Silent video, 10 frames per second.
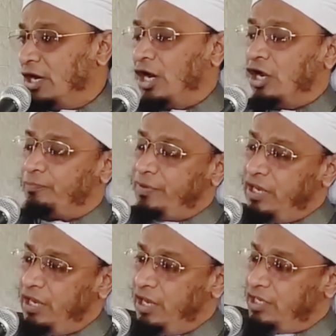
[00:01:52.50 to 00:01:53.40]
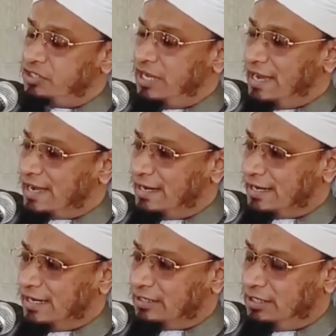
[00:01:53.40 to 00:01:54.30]
और पीछे आकर
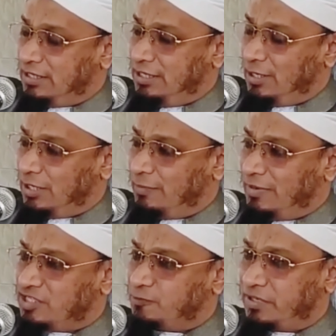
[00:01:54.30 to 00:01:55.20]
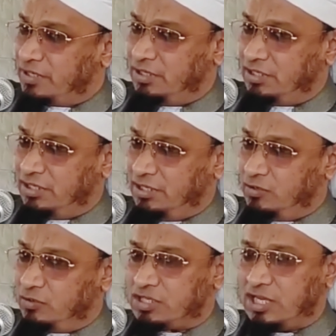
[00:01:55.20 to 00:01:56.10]
खड़ती थी और नमाज पढ़ती थी
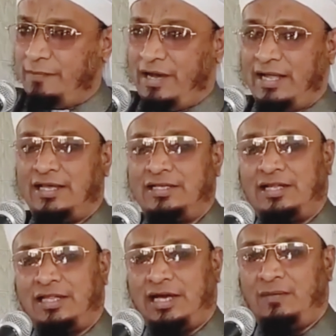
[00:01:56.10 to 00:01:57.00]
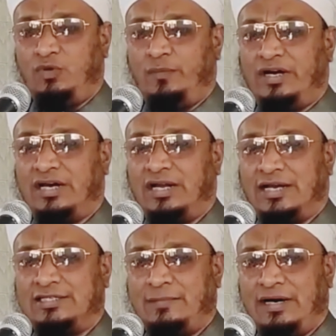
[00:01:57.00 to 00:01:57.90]
उसके बाद हज़रत अबू बकर
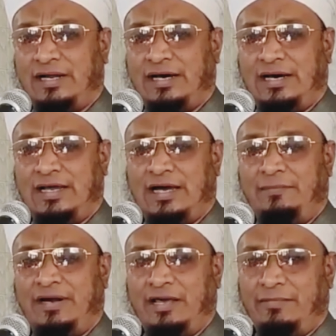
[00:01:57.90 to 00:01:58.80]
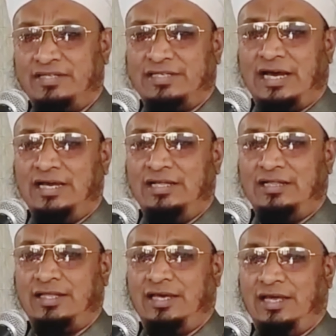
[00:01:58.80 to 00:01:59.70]
का ज़माना आया बड़े मसाइल
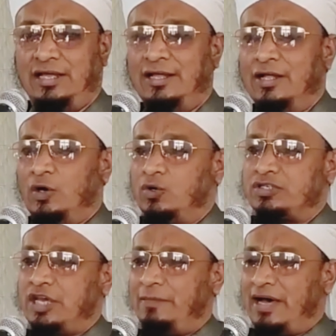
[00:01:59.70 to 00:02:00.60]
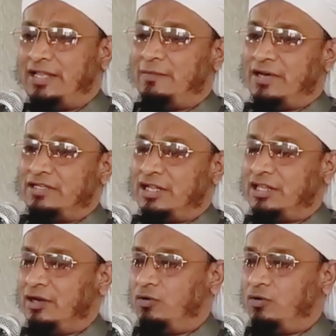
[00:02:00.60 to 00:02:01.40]
थे उसके बाद जब हज़रत